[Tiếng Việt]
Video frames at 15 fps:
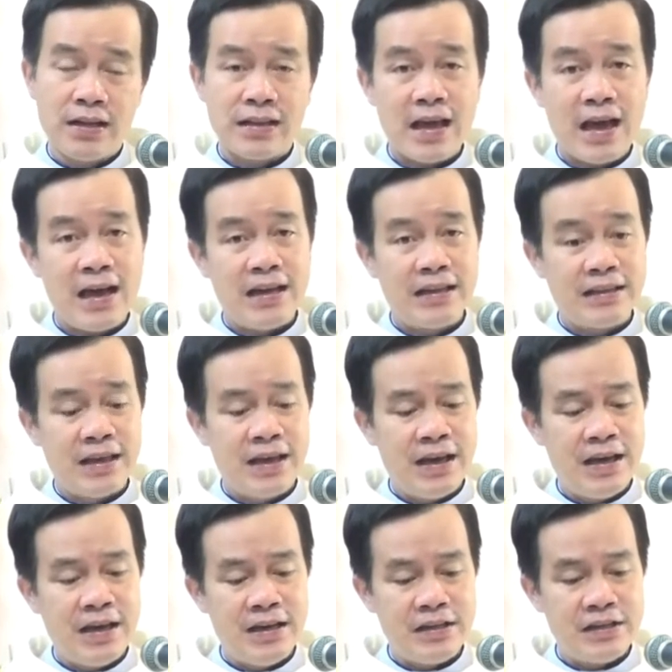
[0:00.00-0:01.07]
thay
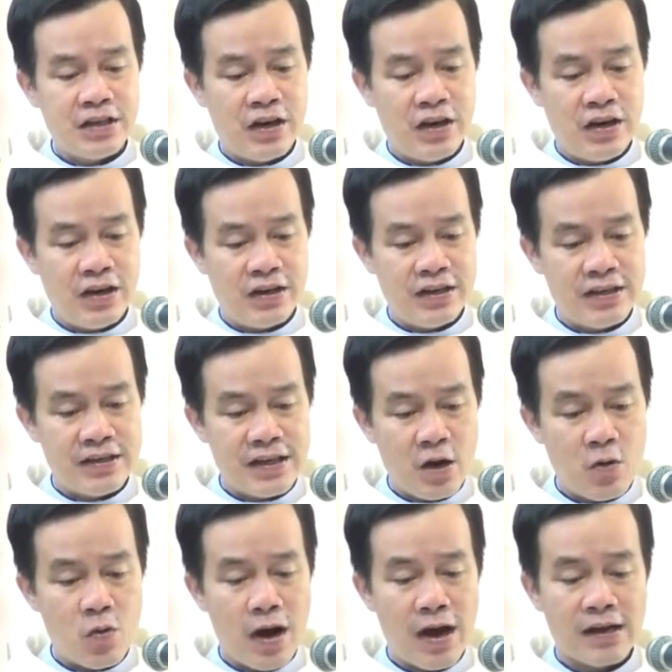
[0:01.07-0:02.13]
thế cho Đức
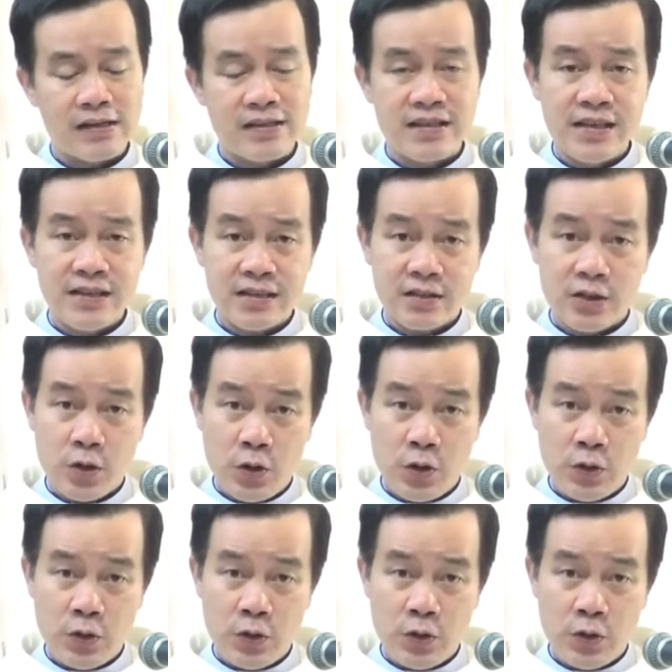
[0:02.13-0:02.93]
Giáo hoàng Sisto